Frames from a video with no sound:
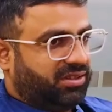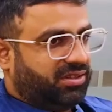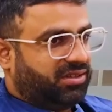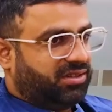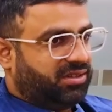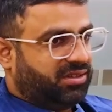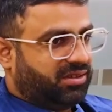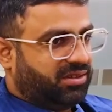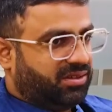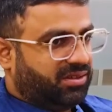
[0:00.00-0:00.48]

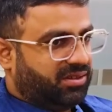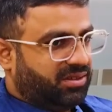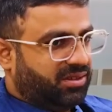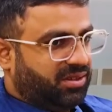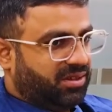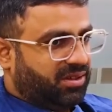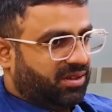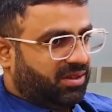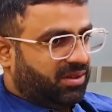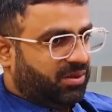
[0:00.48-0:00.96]
టైంకి ఏ
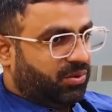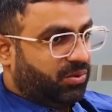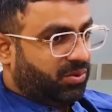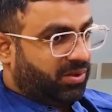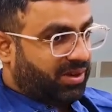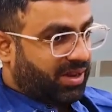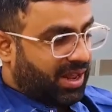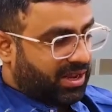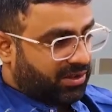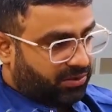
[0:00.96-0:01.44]
సెన్సార్
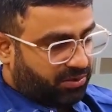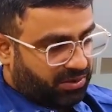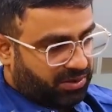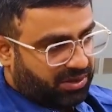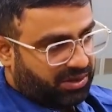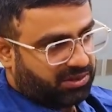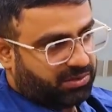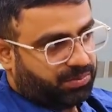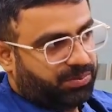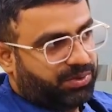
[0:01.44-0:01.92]

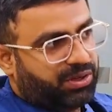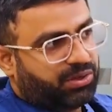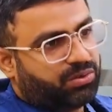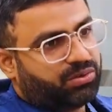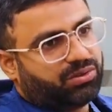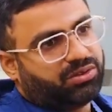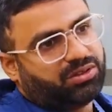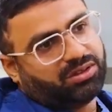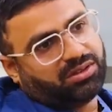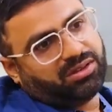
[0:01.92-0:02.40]
పాడైంది
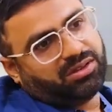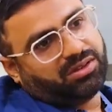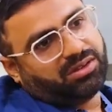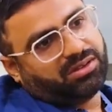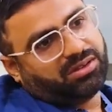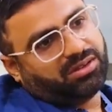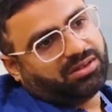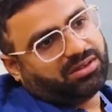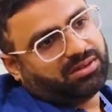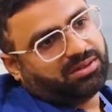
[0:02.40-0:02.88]
లేకపోతే ఏ
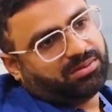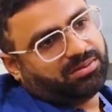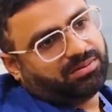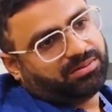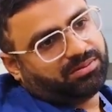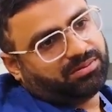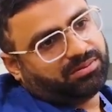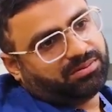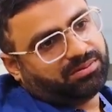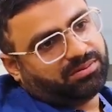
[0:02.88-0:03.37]
పార్ట్
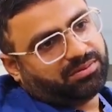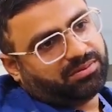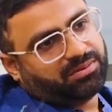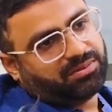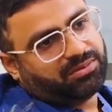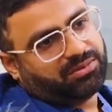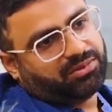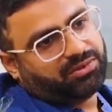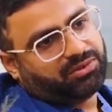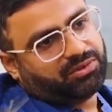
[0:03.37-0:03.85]

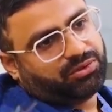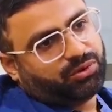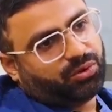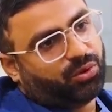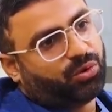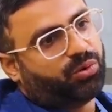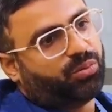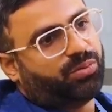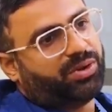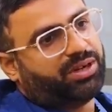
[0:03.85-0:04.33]
పాడైంది
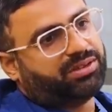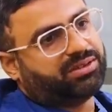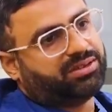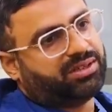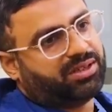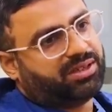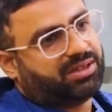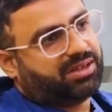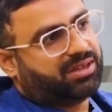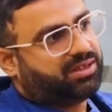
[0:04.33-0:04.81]
అనేది
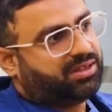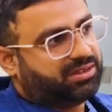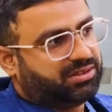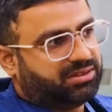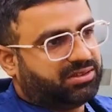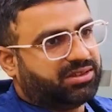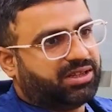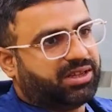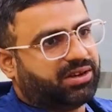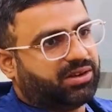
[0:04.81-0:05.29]
ఈవెంట్
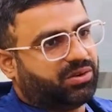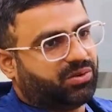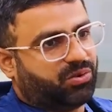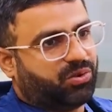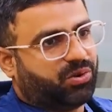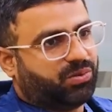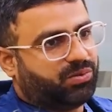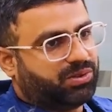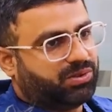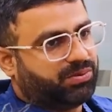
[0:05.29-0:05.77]
హిస్టరీలో
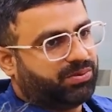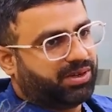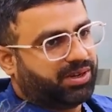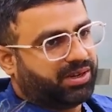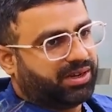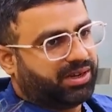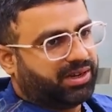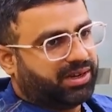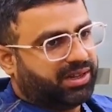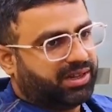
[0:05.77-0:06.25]
మేము
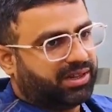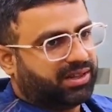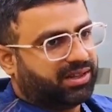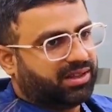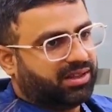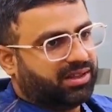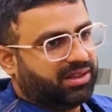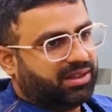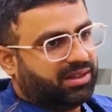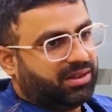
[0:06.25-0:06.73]
ప్రతిదీ
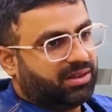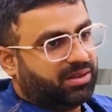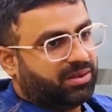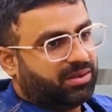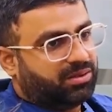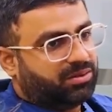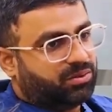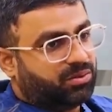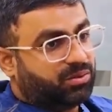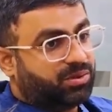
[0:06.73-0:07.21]
చూడగలము
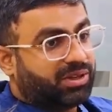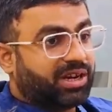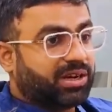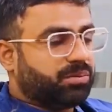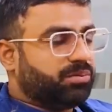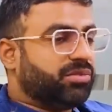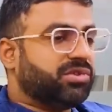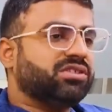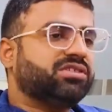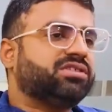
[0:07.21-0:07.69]
కొన్ని
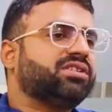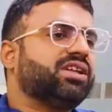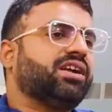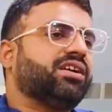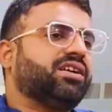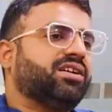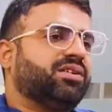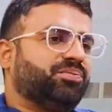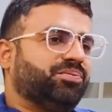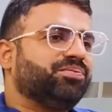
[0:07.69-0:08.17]
కొన్నిసార్లు
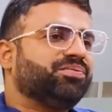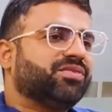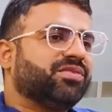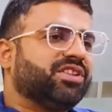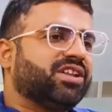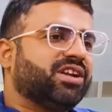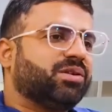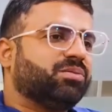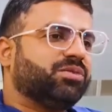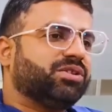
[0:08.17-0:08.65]
డ్రైవర్ కూడా
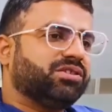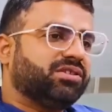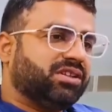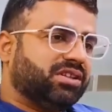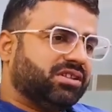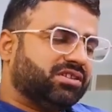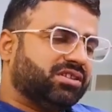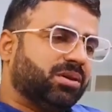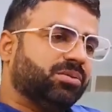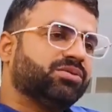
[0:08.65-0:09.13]

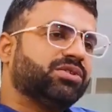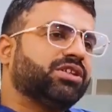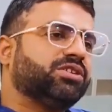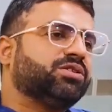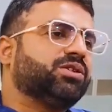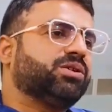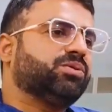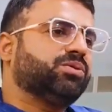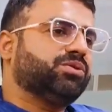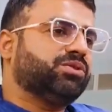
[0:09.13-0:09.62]
తెలియకపోవచ్చు
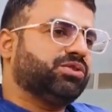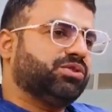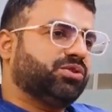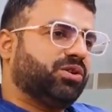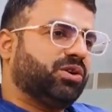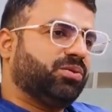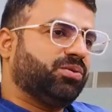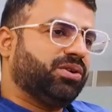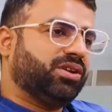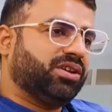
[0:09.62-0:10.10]
కానీ
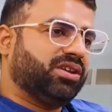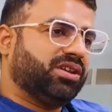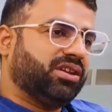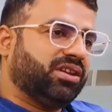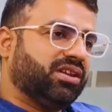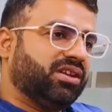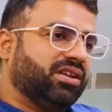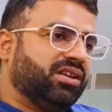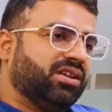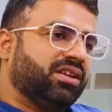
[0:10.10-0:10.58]
మేమైతే
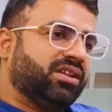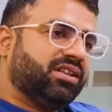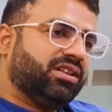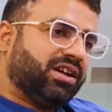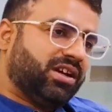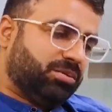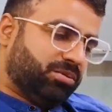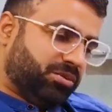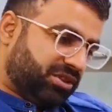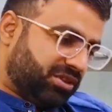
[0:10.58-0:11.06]
ఇక్కడ నుంచి
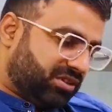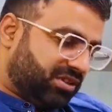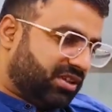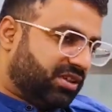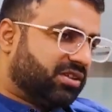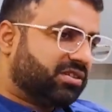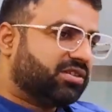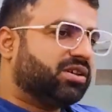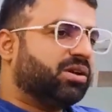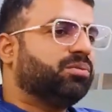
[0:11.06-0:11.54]
ఫ్లీట్ హెచ్
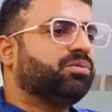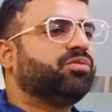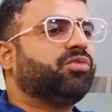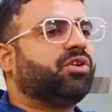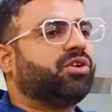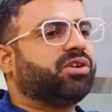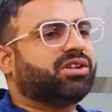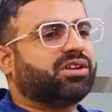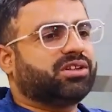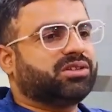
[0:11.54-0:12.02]
యాప్ ద్వారా
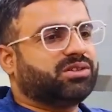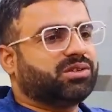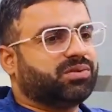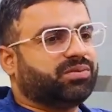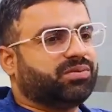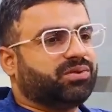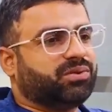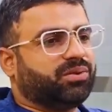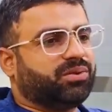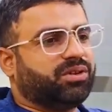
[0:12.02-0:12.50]
మొత్తం
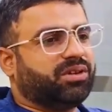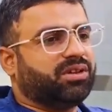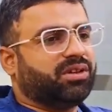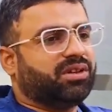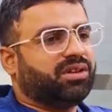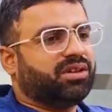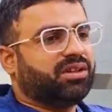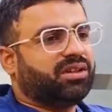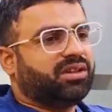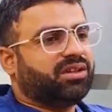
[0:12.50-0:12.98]
అన్నీ
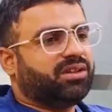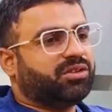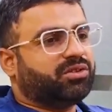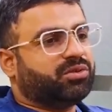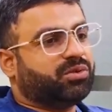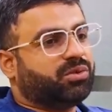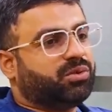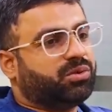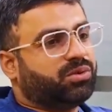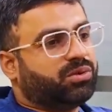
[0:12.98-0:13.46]
మానిటర్
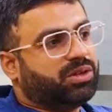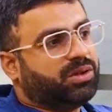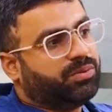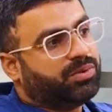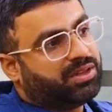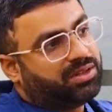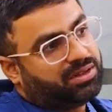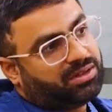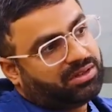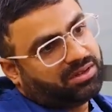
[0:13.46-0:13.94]
చేసుకుంటూ
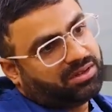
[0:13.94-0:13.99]
ఉంటాము